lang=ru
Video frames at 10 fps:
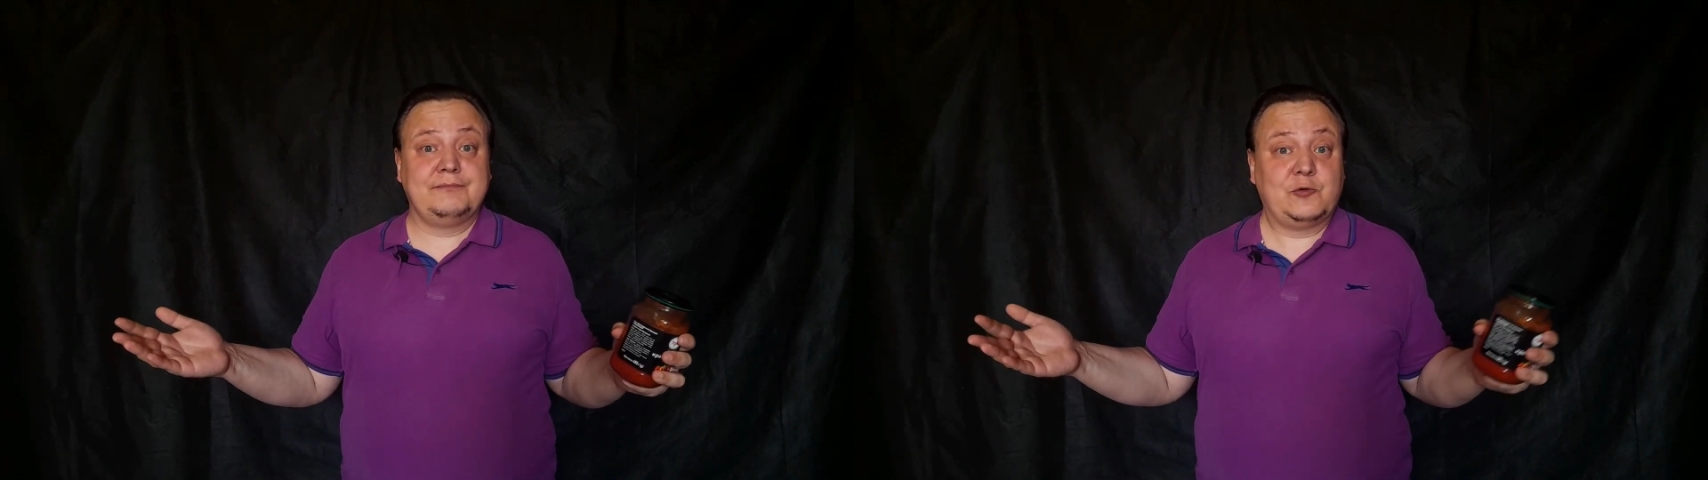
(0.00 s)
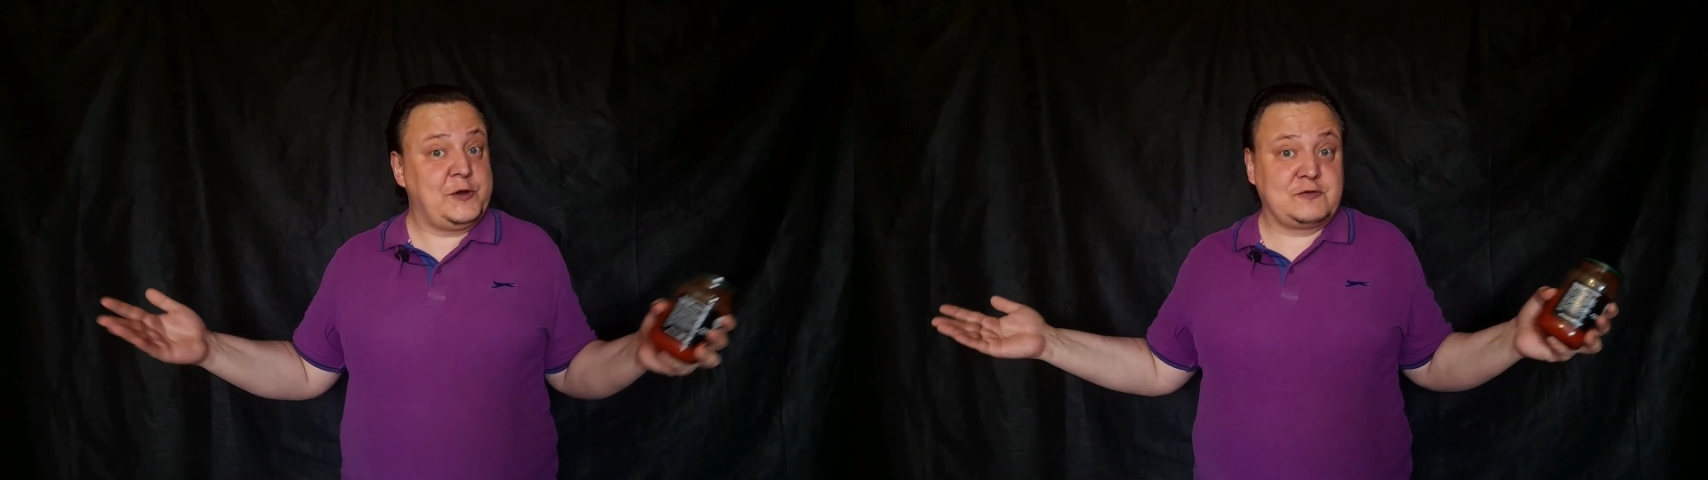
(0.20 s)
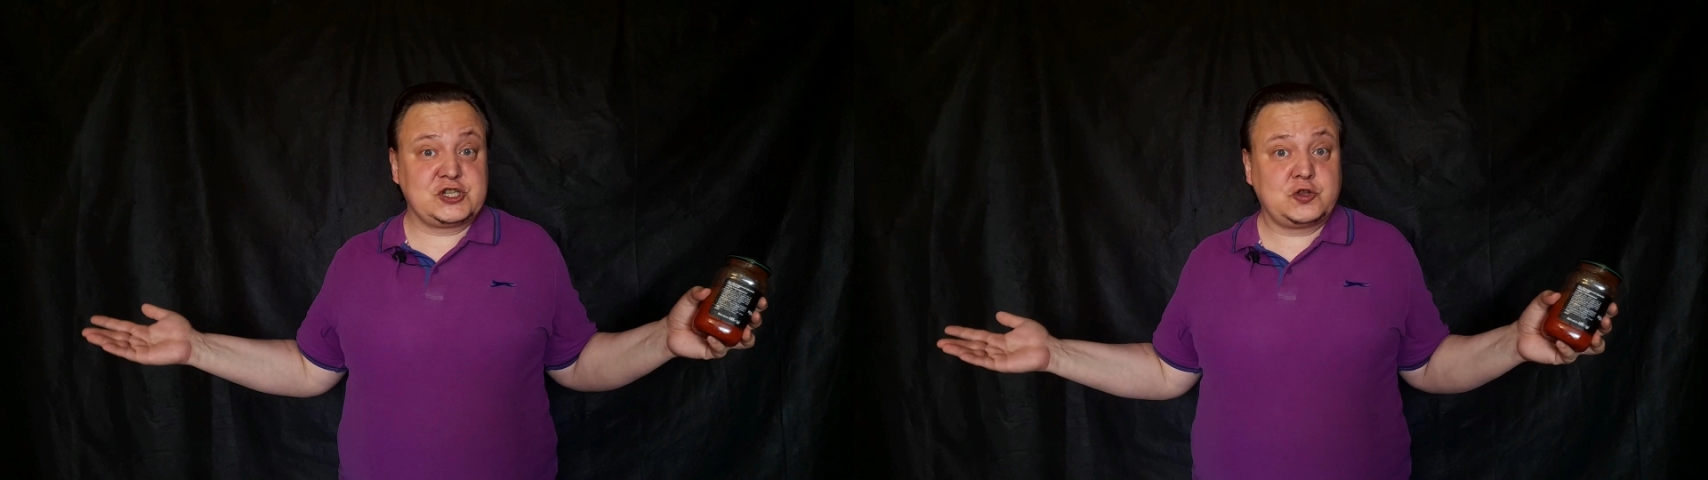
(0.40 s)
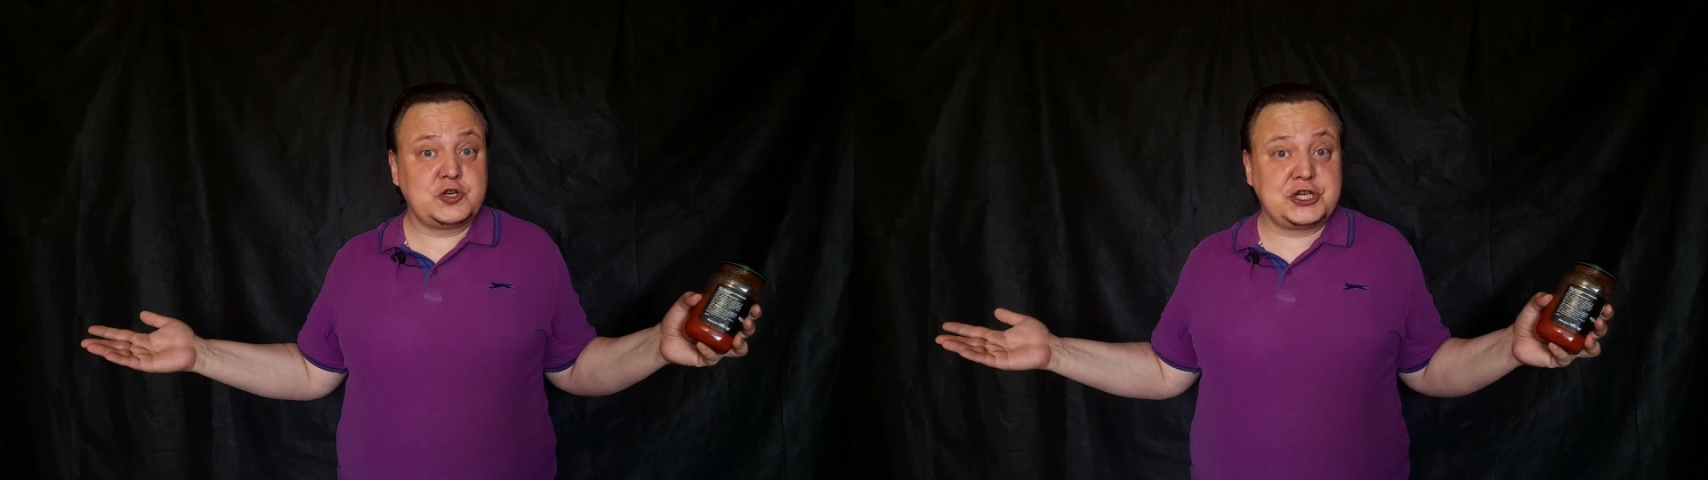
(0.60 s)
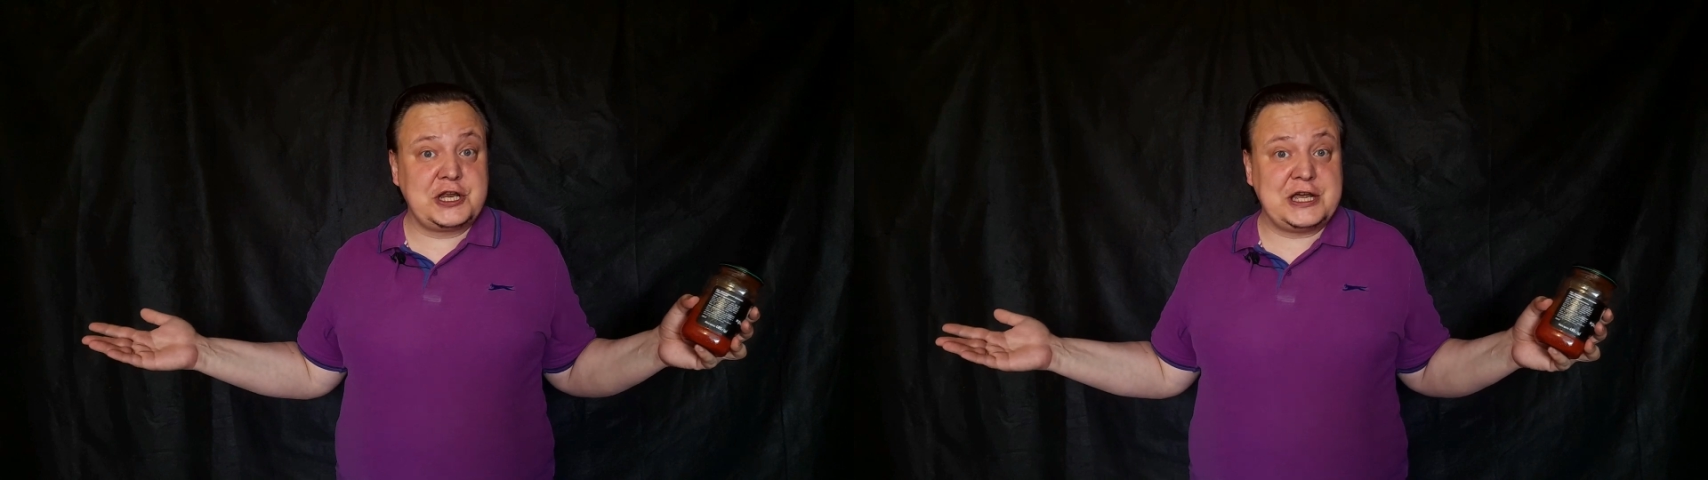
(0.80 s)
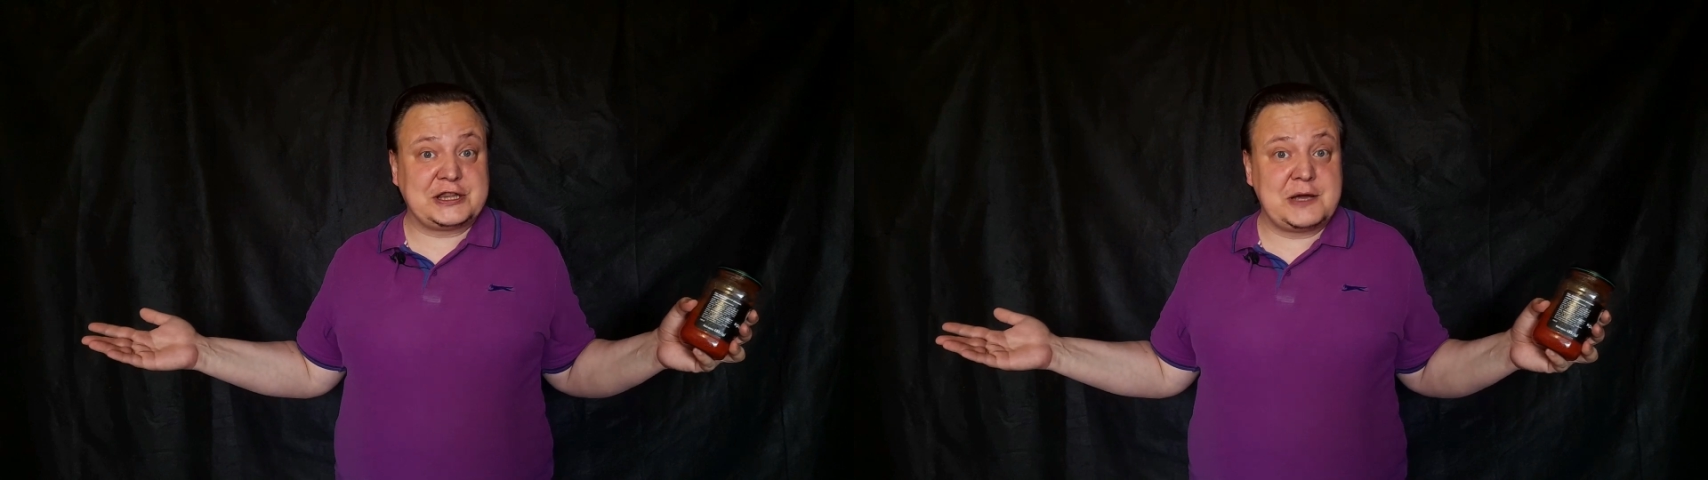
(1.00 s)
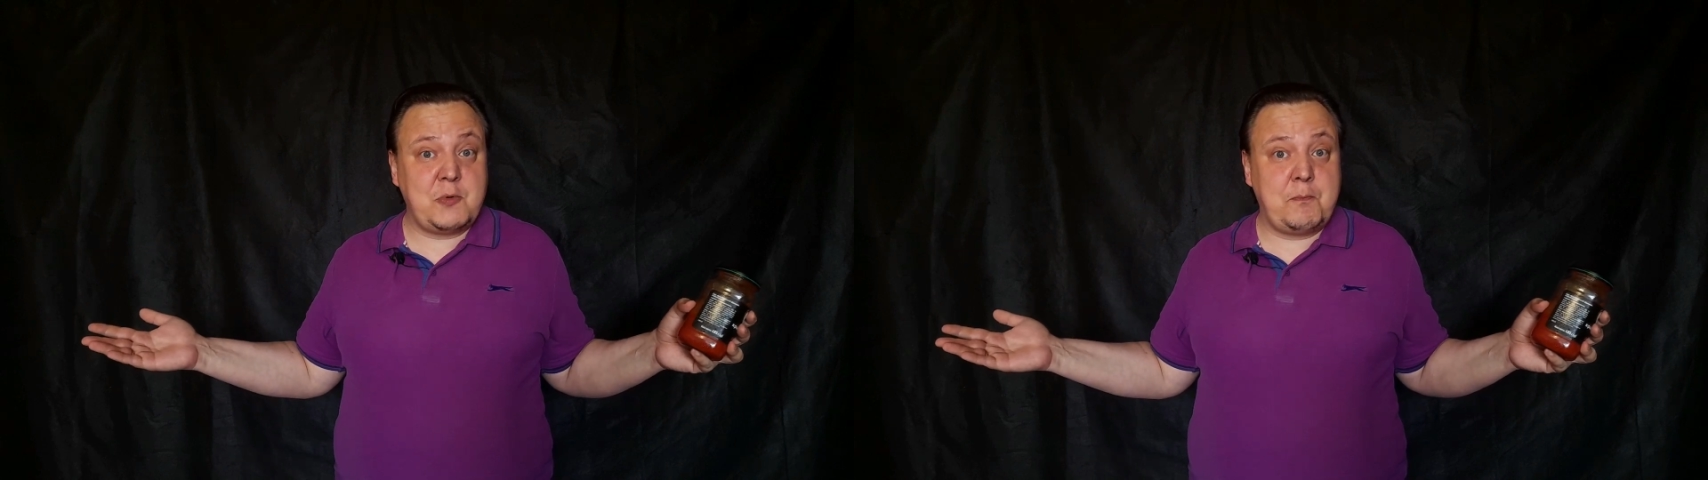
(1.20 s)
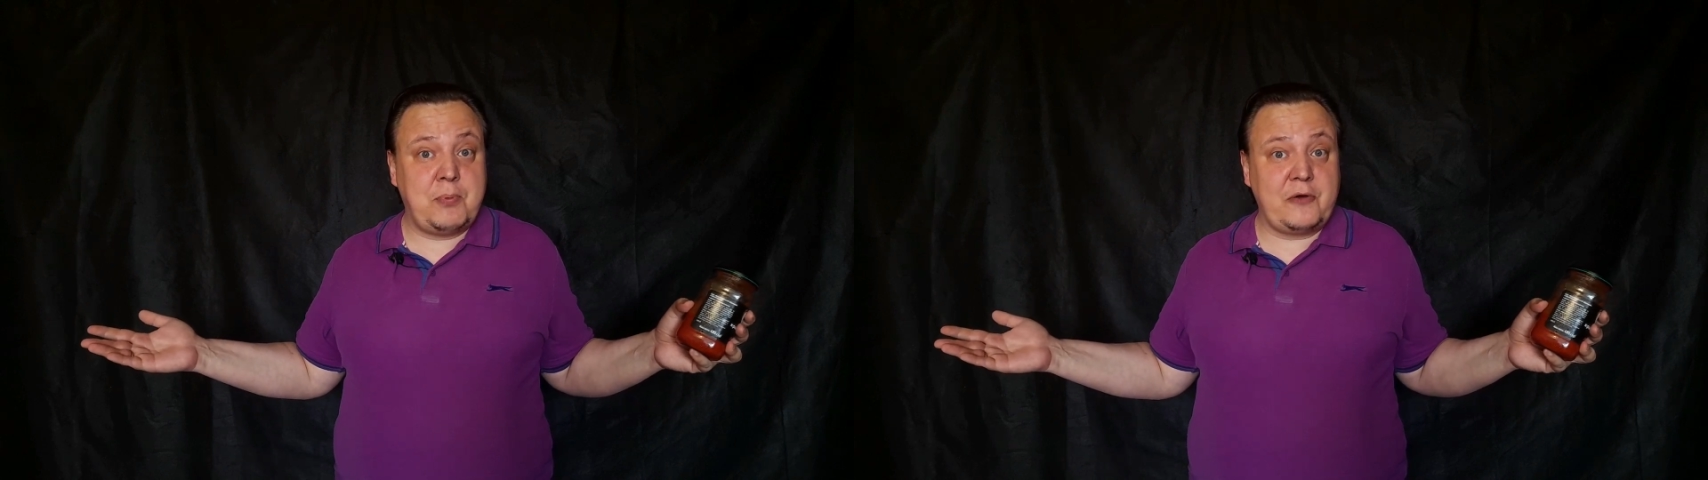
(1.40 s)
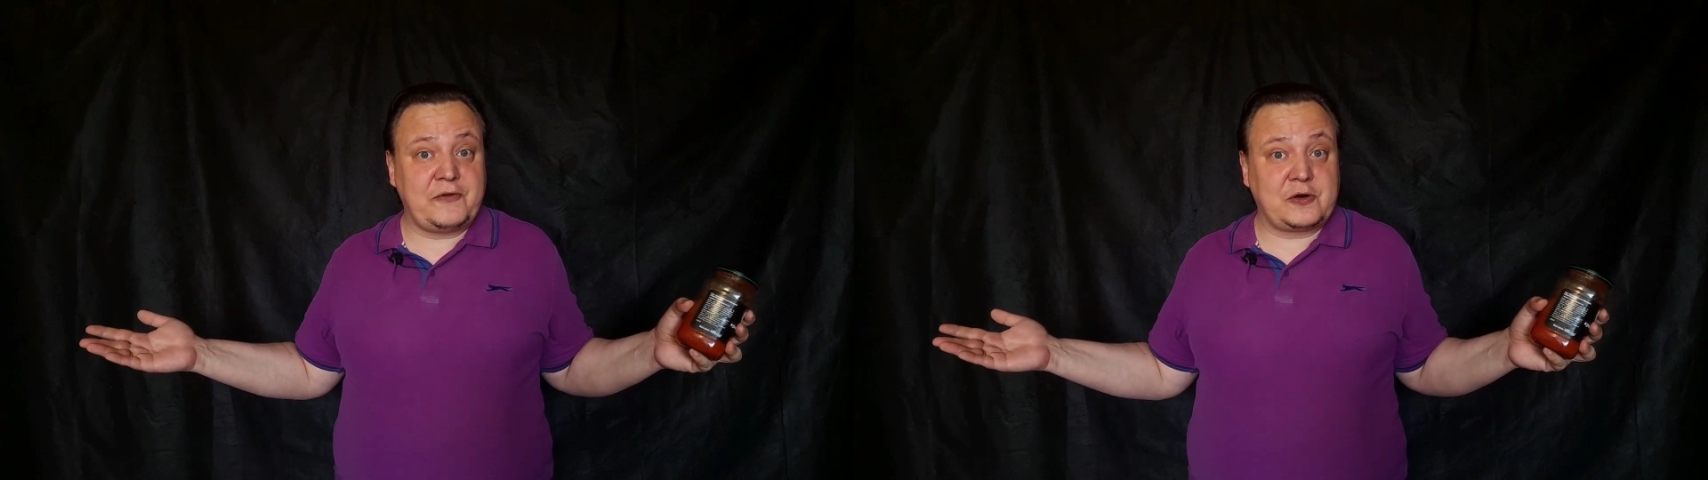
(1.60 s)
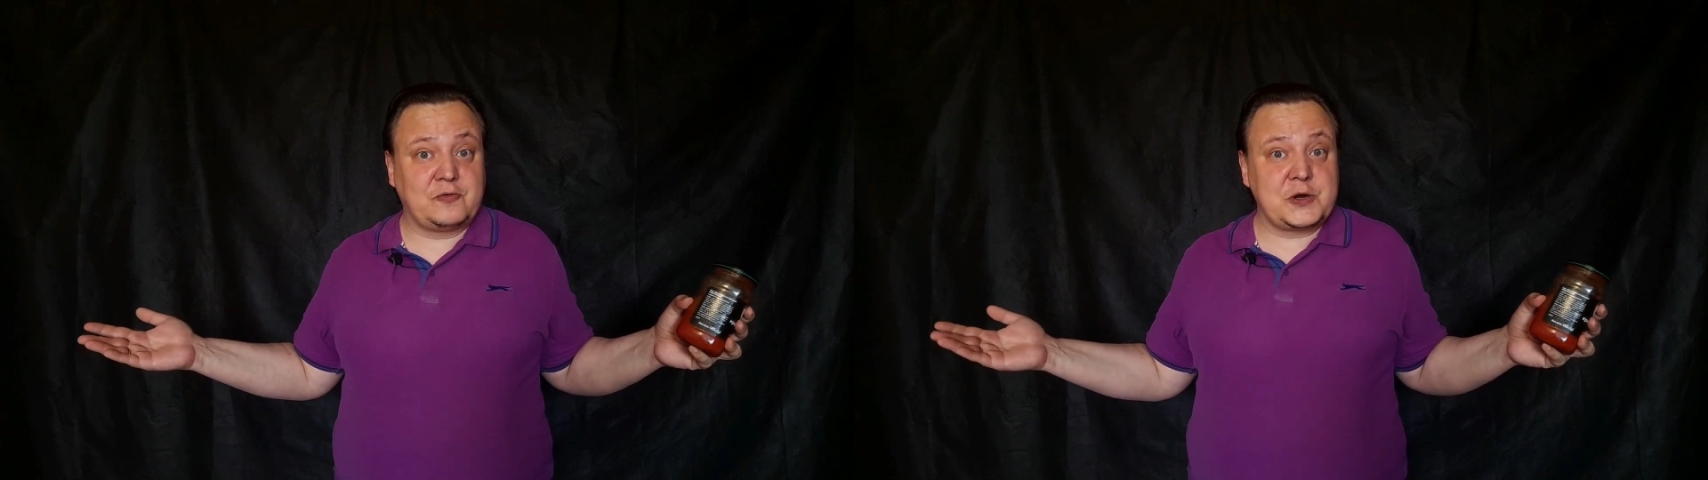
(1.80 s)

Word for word: У него заточки нет, ему пофиг.